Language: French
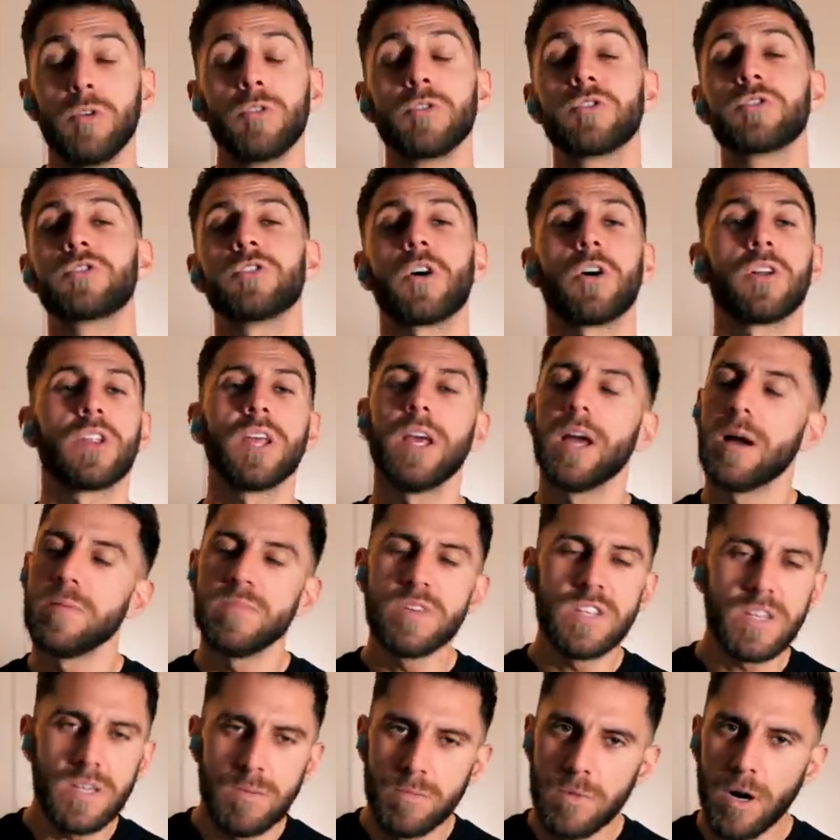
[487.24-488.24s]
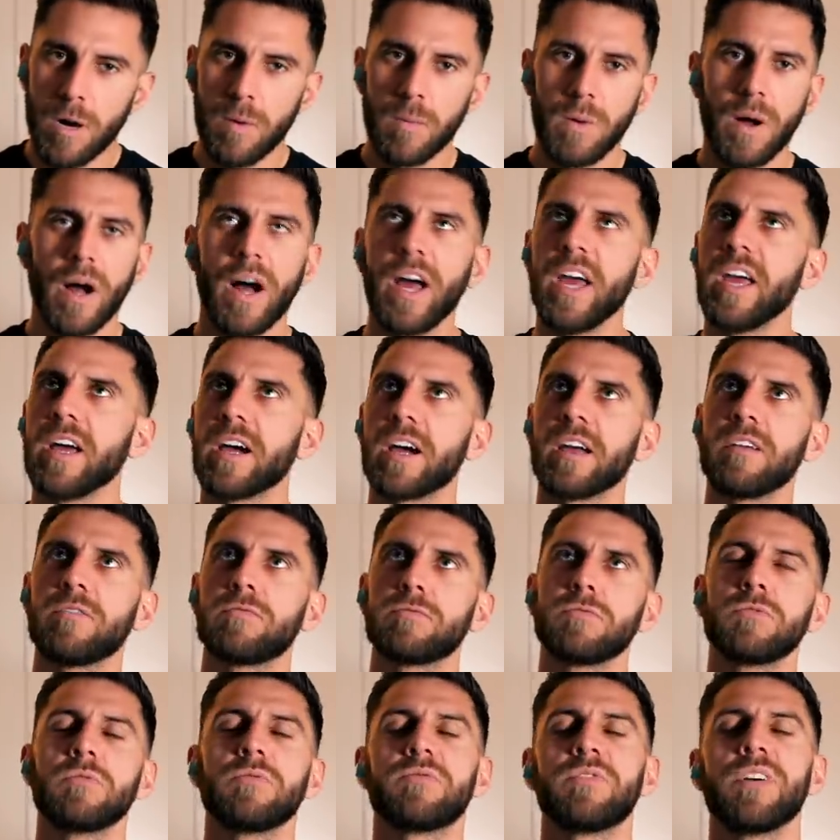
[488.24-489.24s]
Donc sortez un minimum,
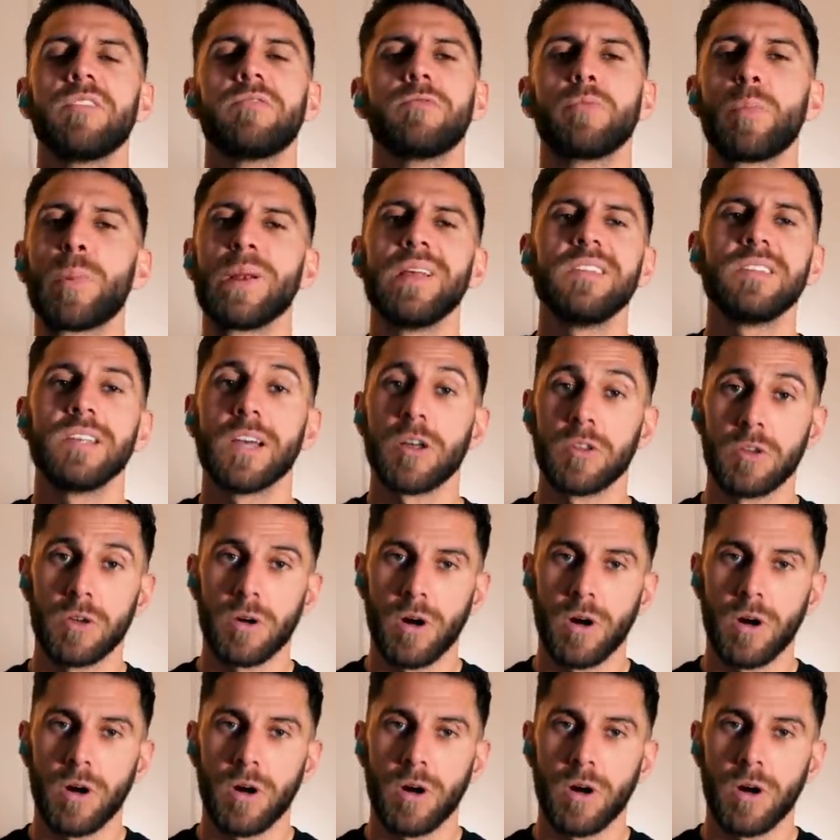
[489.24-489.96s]
aérez-vous, faites-vous plaisir